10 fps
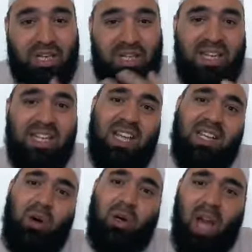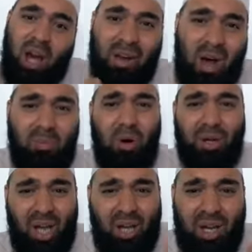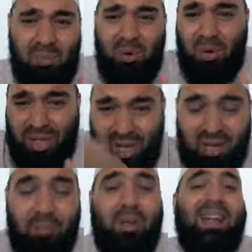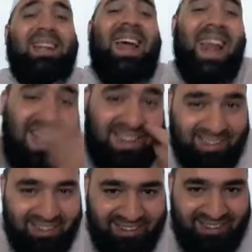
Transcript: ليش انا هون حرام وهون حرام وهون حرام؟ انخنقت.